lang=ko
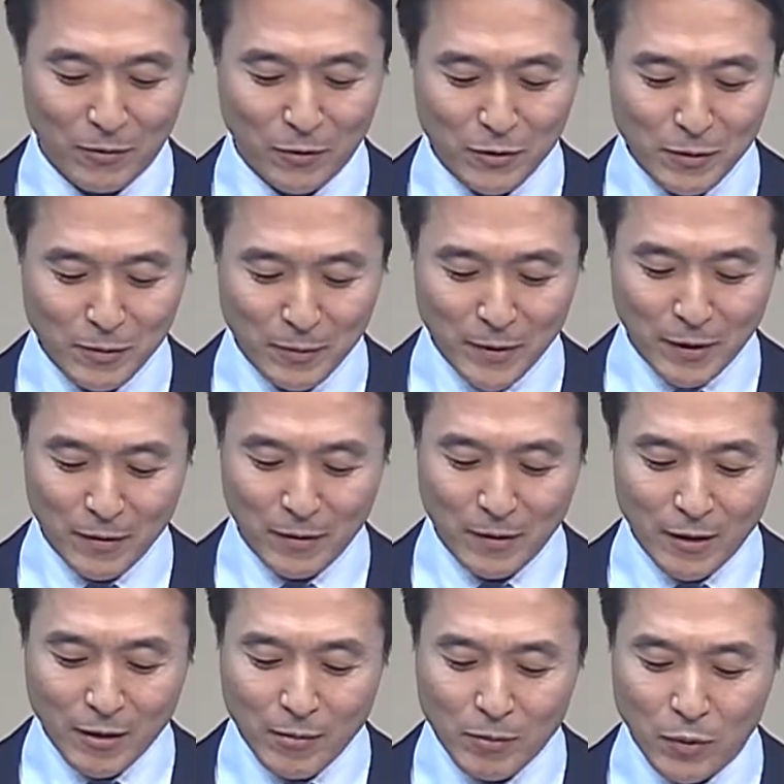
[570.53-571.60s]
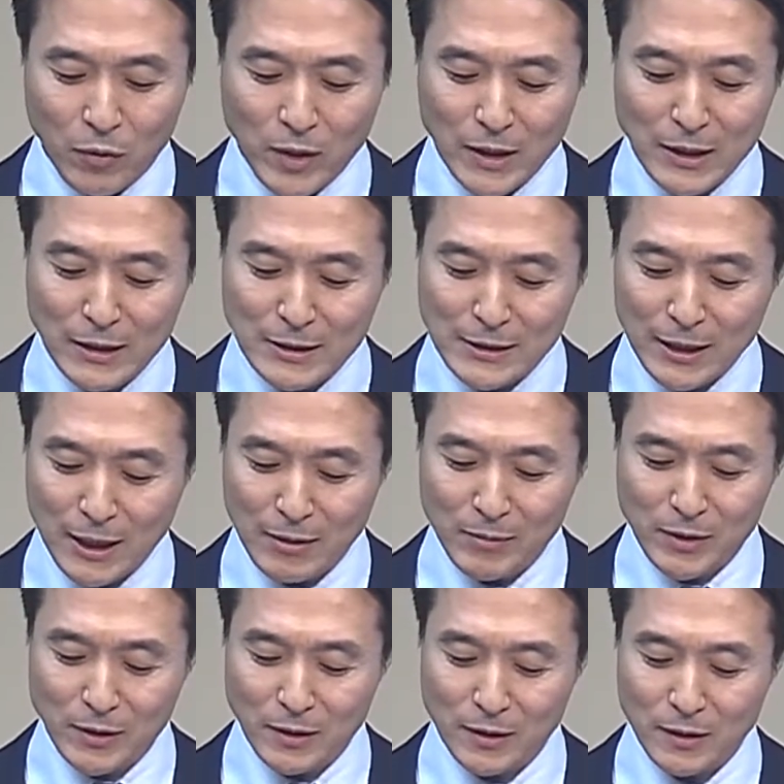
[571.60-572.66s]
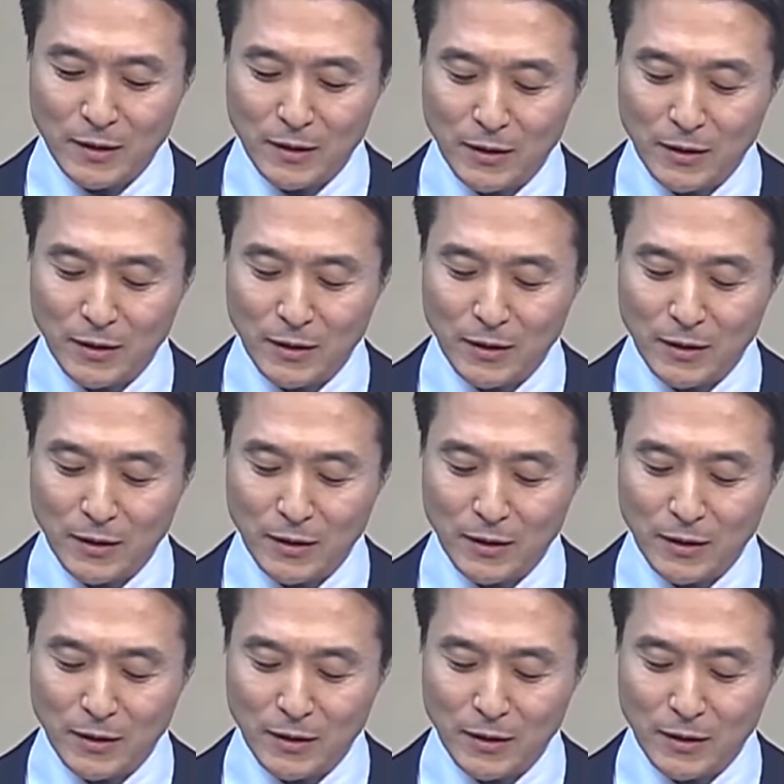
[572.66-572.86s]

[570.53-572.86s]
오늘 보면 복 있는 사람은